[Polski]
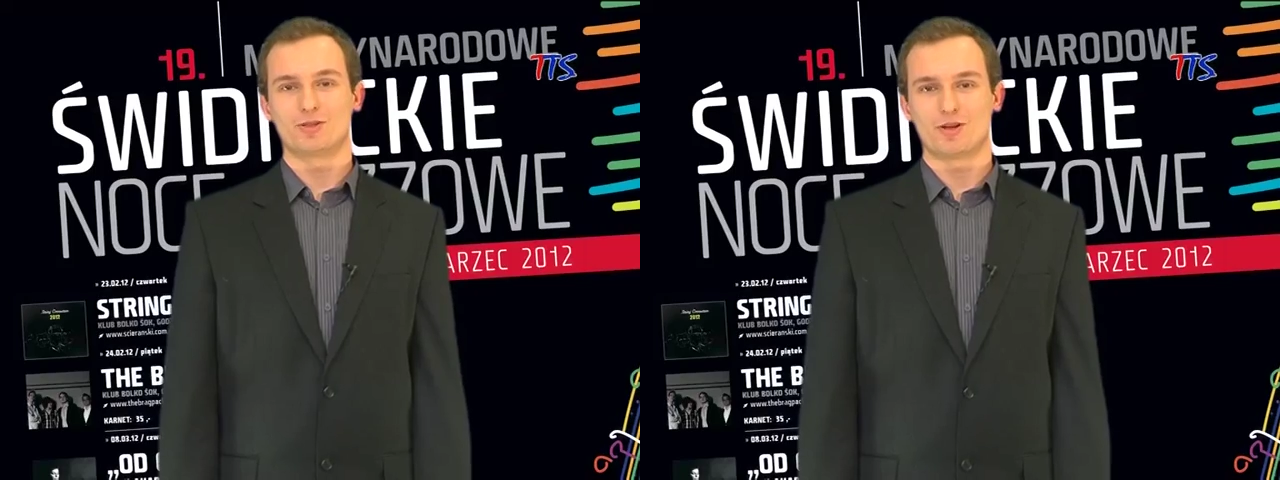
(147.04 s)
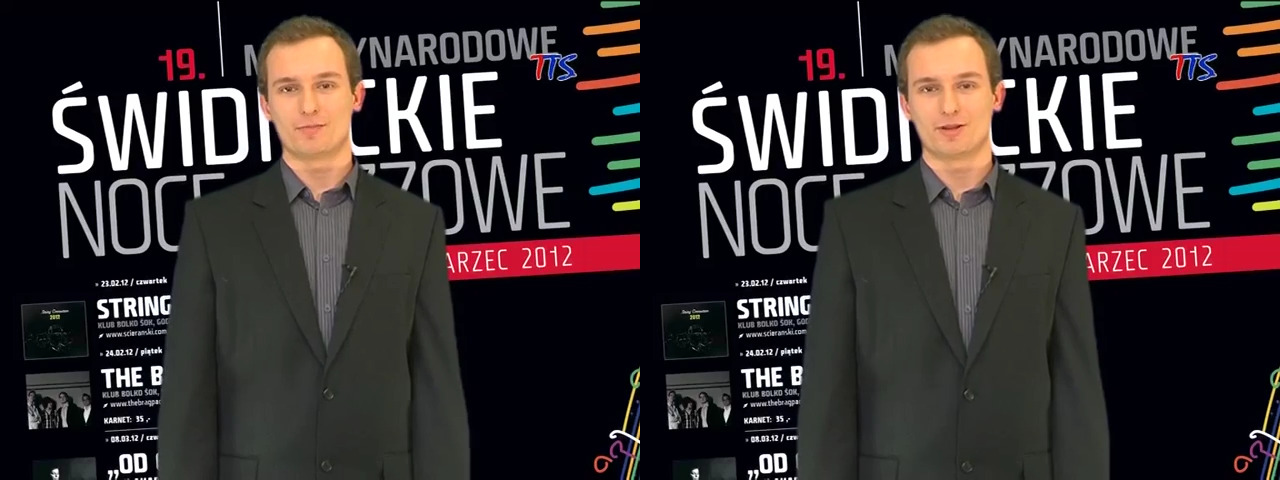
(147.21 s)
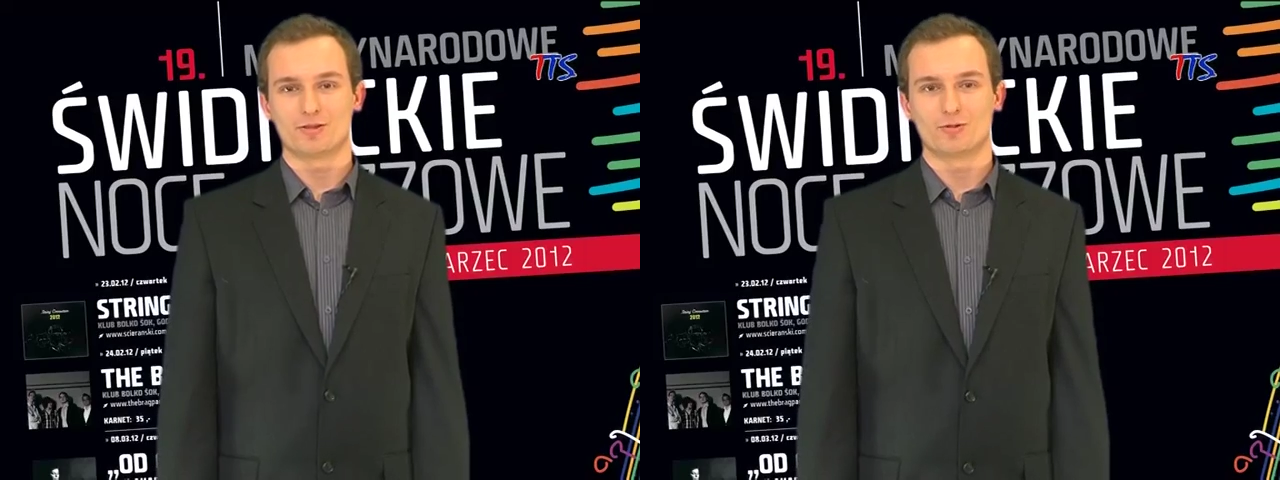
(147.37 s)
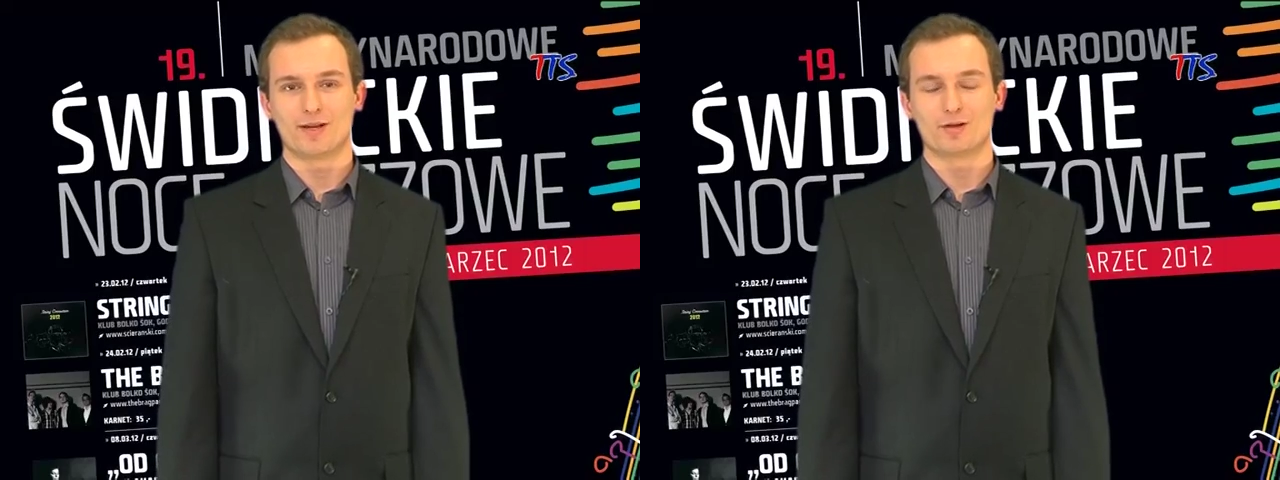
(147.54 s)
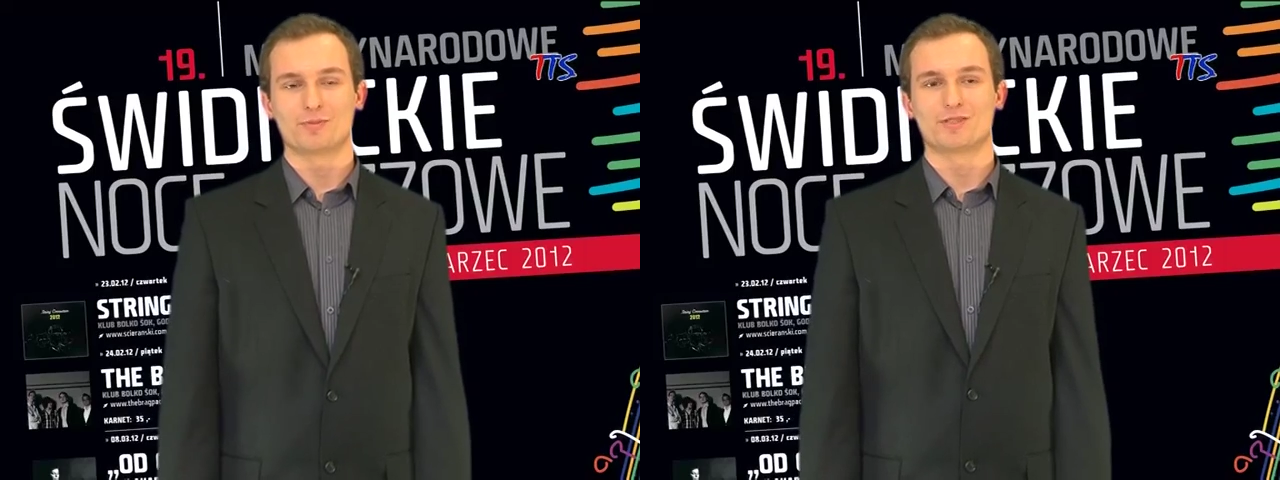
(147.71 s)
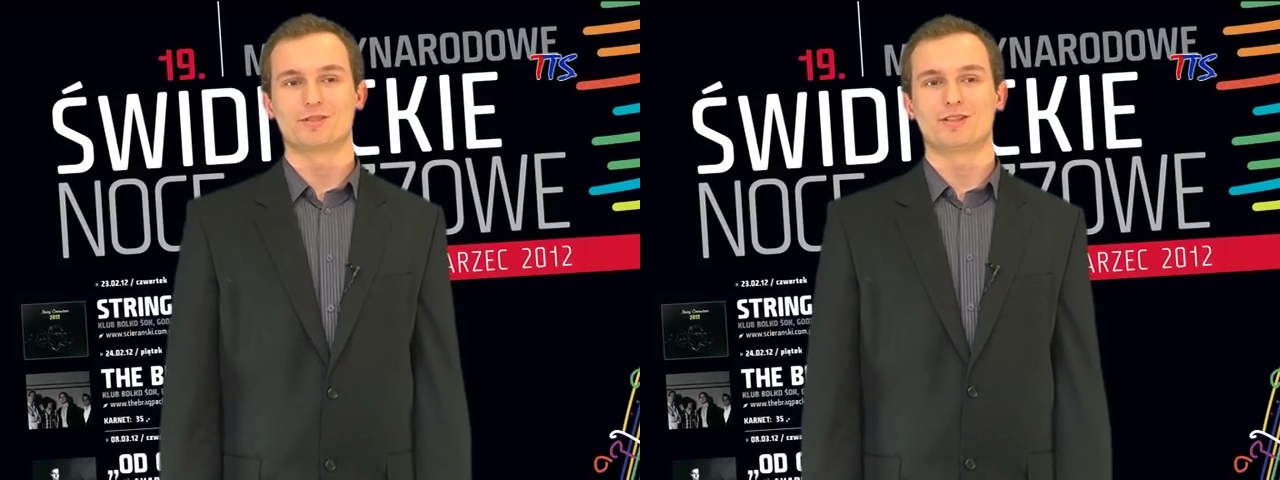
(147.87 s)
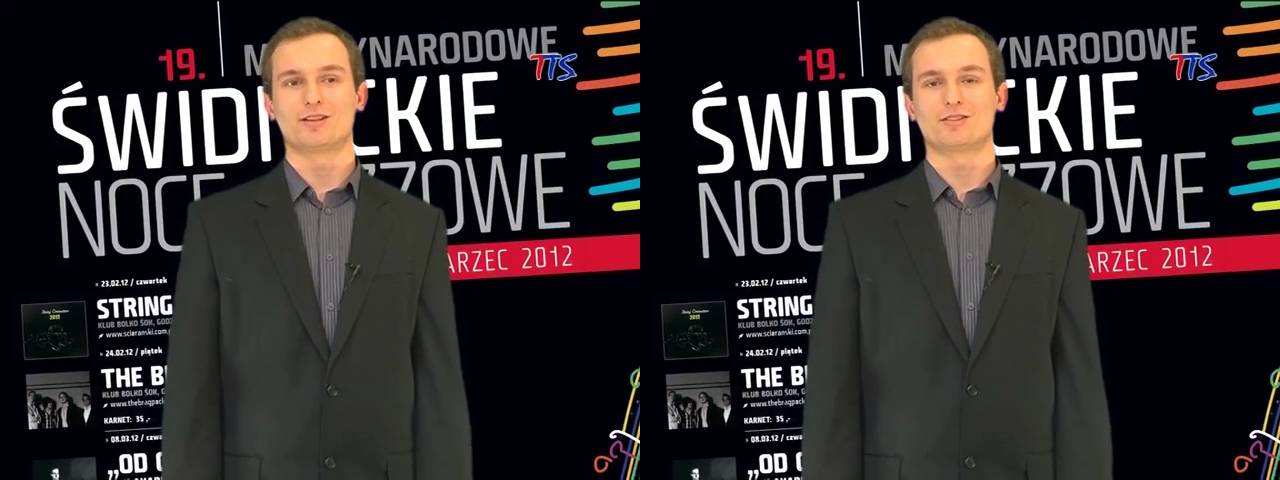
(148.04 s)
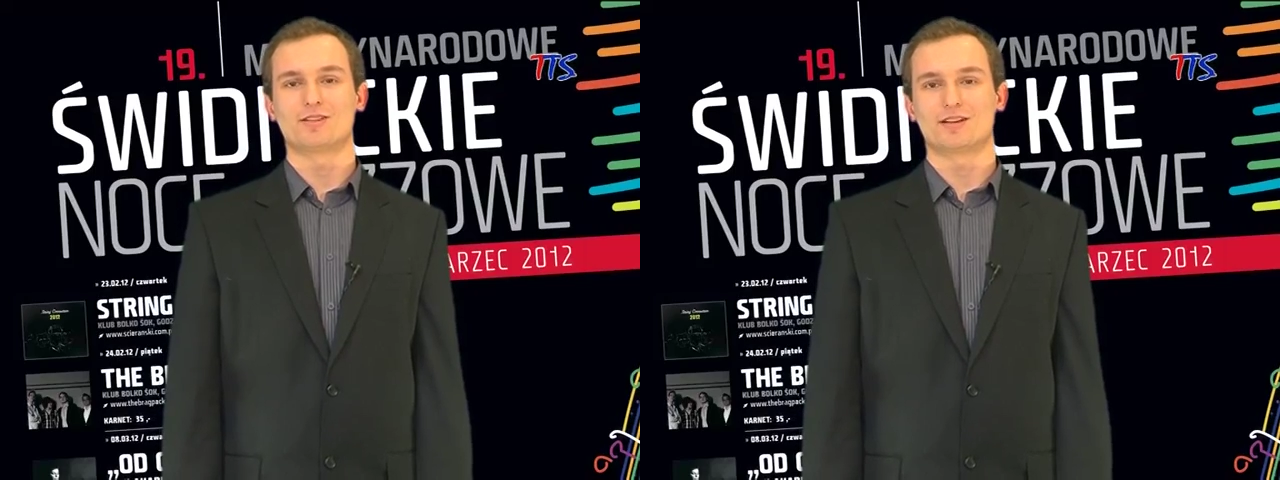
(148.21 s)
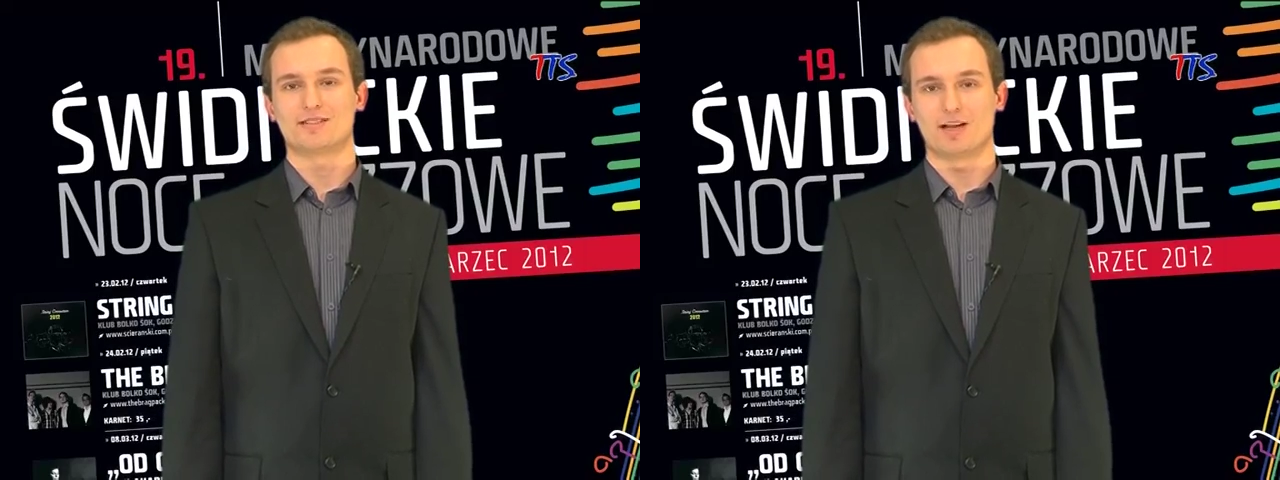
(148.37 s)
do repertuaru piosenki
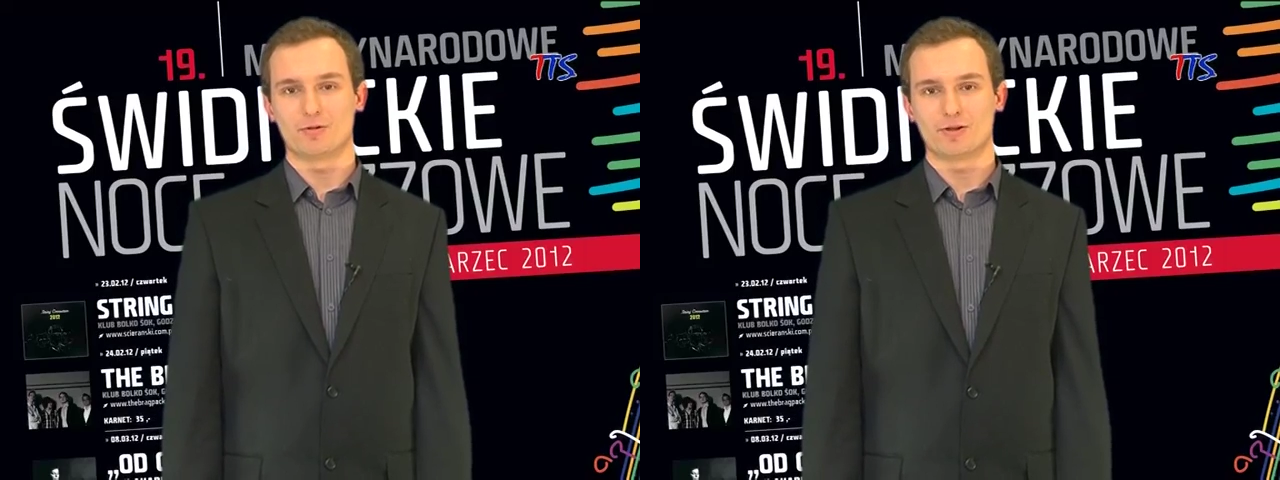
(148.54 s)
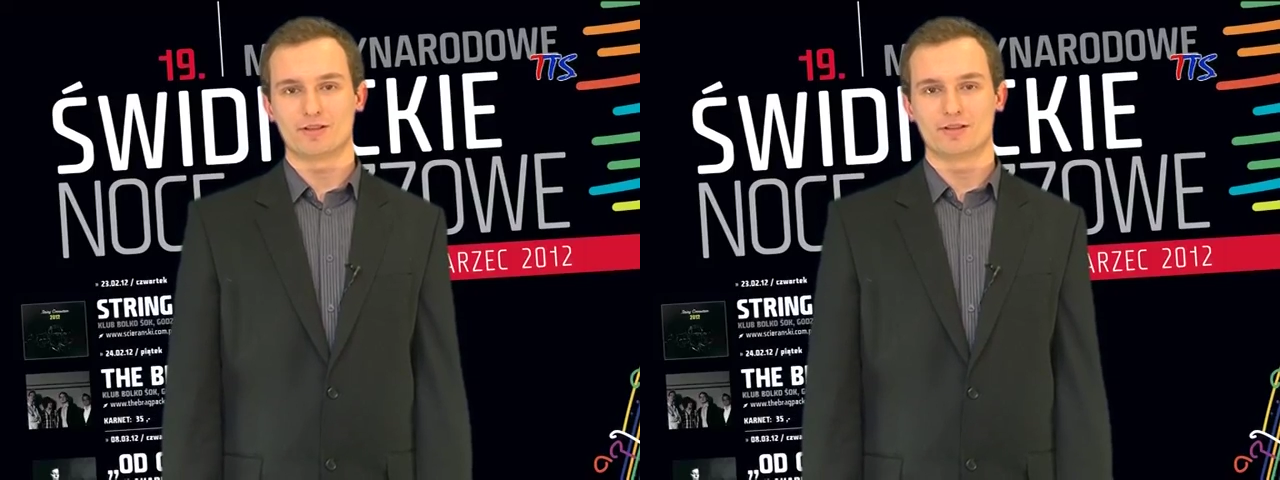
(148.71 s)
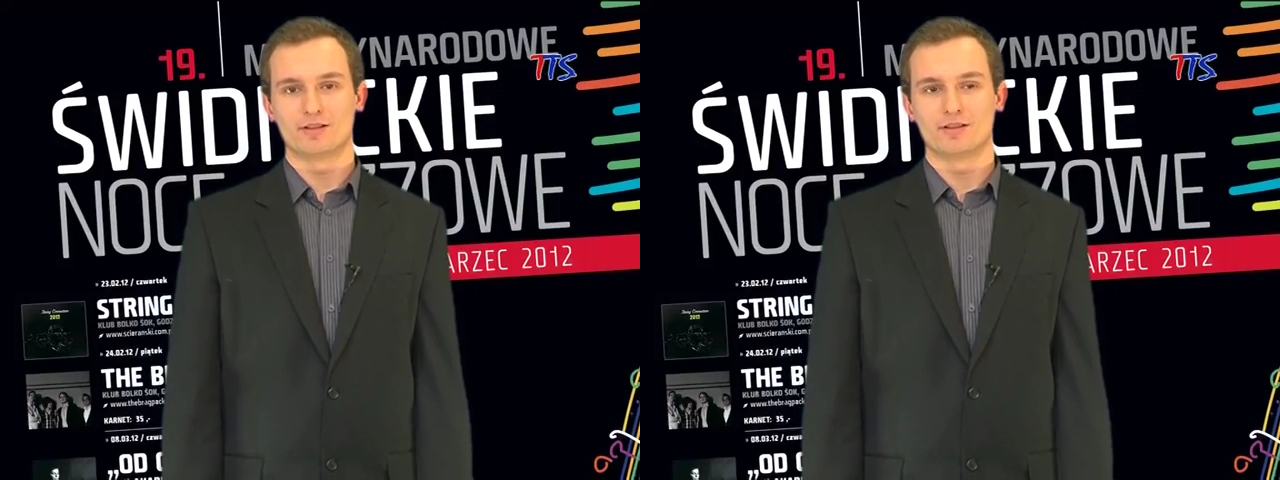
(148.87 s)
Andrzeja Zauchy,